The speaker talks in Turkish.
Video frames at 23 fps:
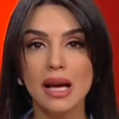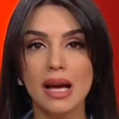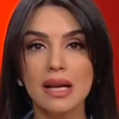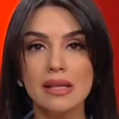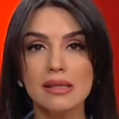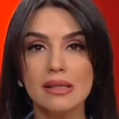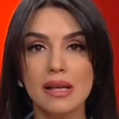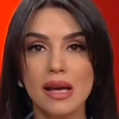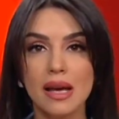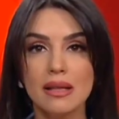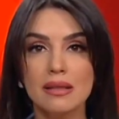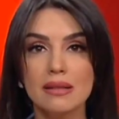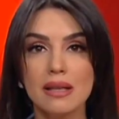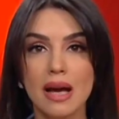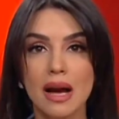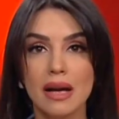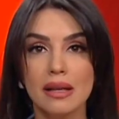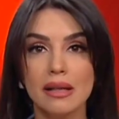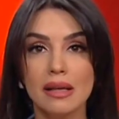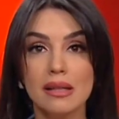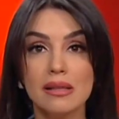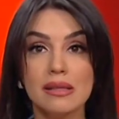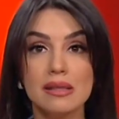Gazze'ye
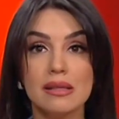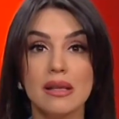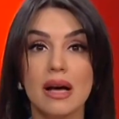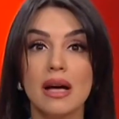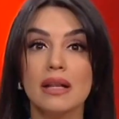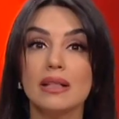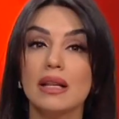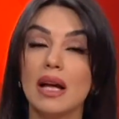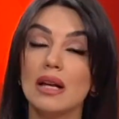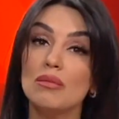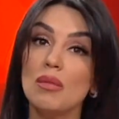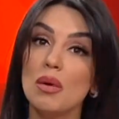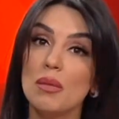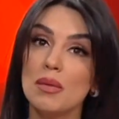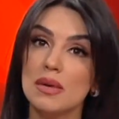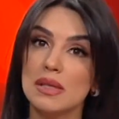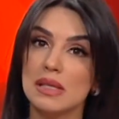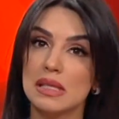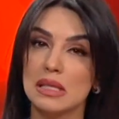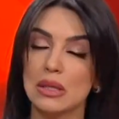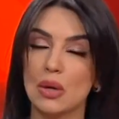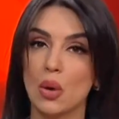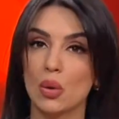internet
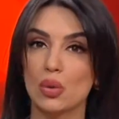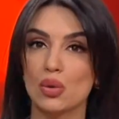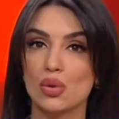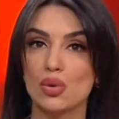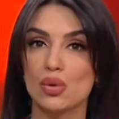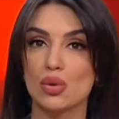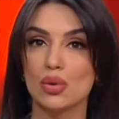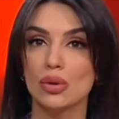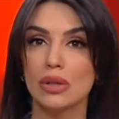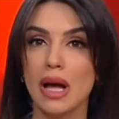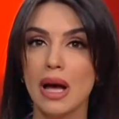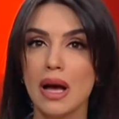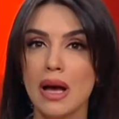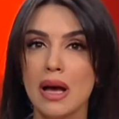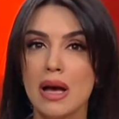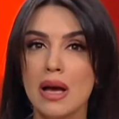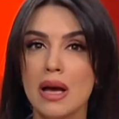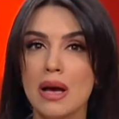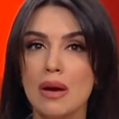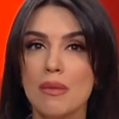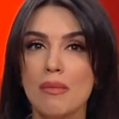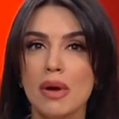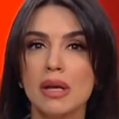sağlanmaması konusunda
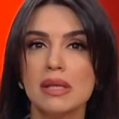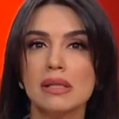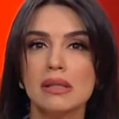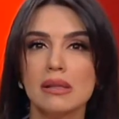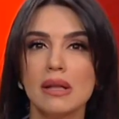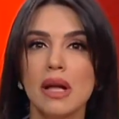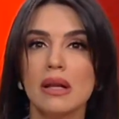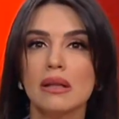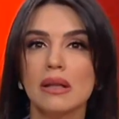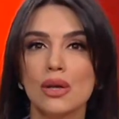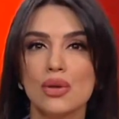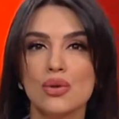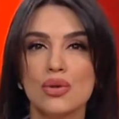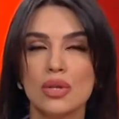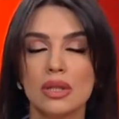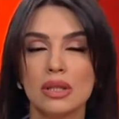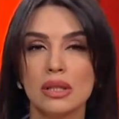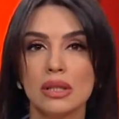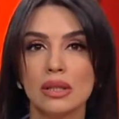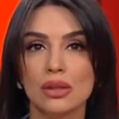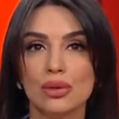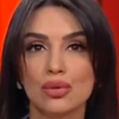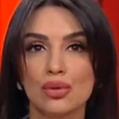Musk'la
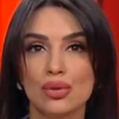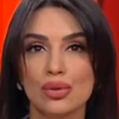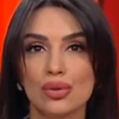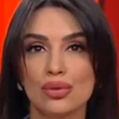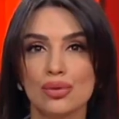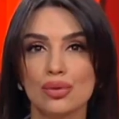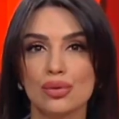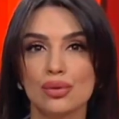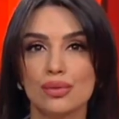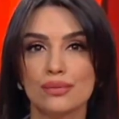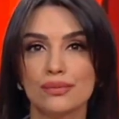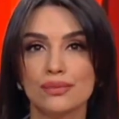anlaştıklarını duyurdu.